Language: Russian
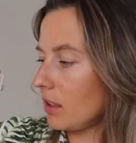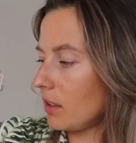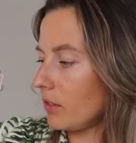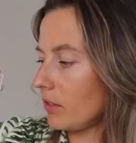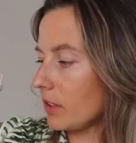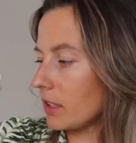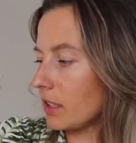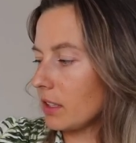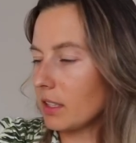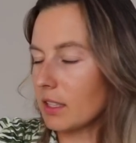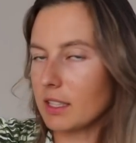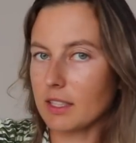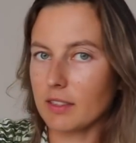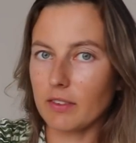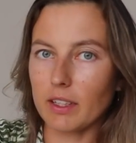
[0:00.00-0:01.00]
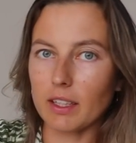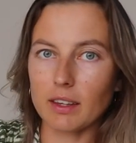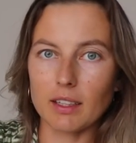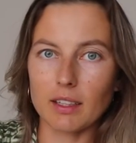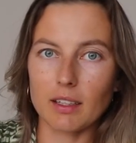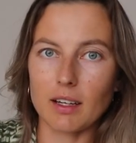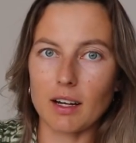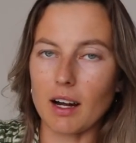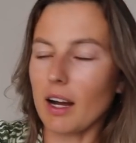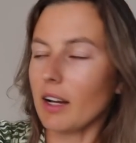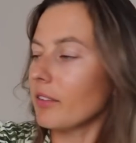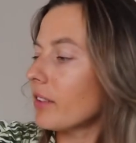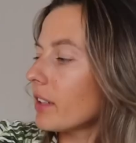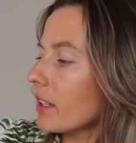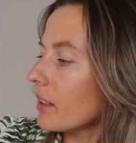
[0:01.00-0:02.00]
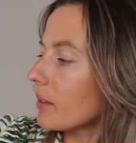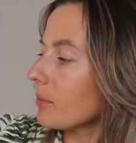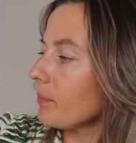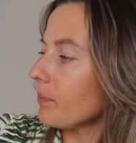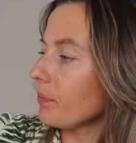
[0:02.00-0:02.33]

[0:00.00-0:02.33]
вот этот цвет Ivory